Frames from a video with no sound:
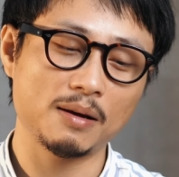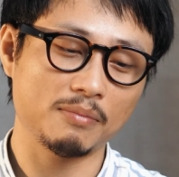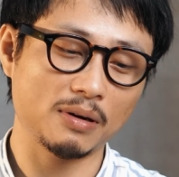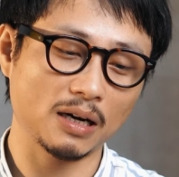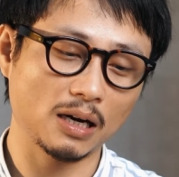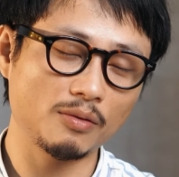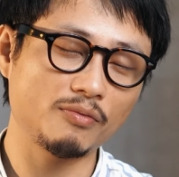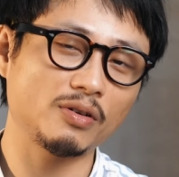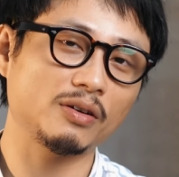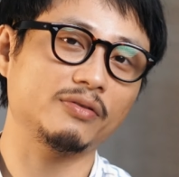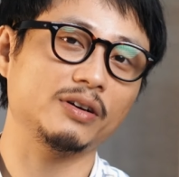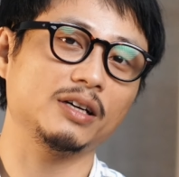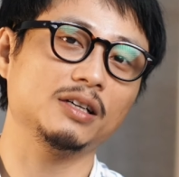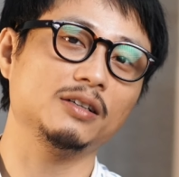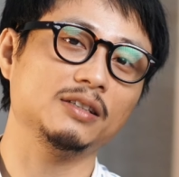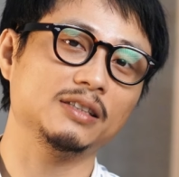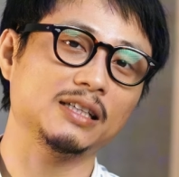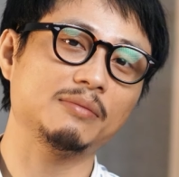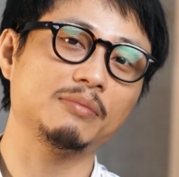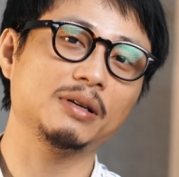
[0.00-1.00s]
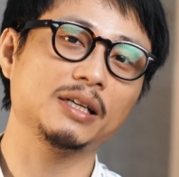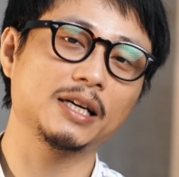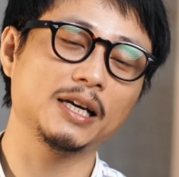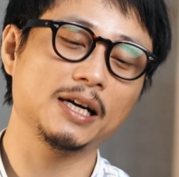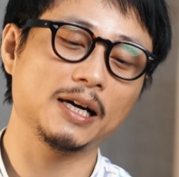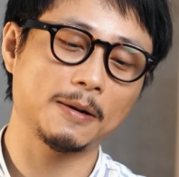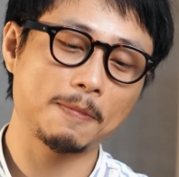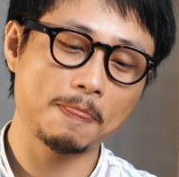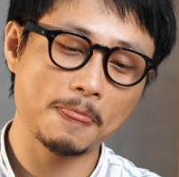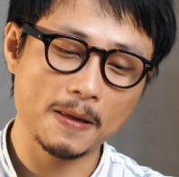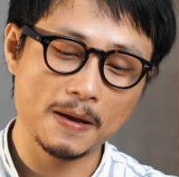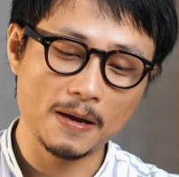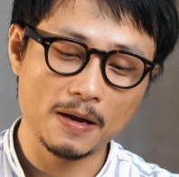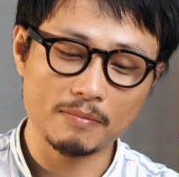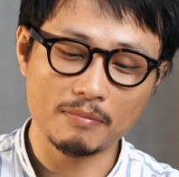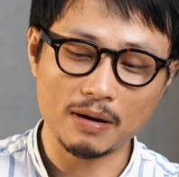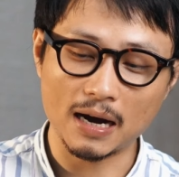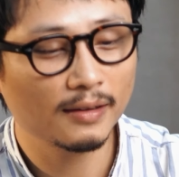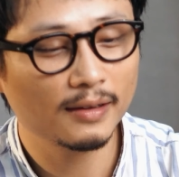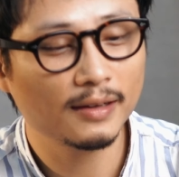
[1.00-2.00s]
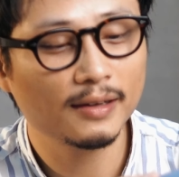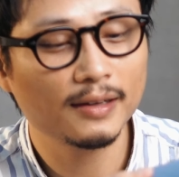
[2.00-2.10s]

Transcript: mà các bạn phải gửi sang bên kia mà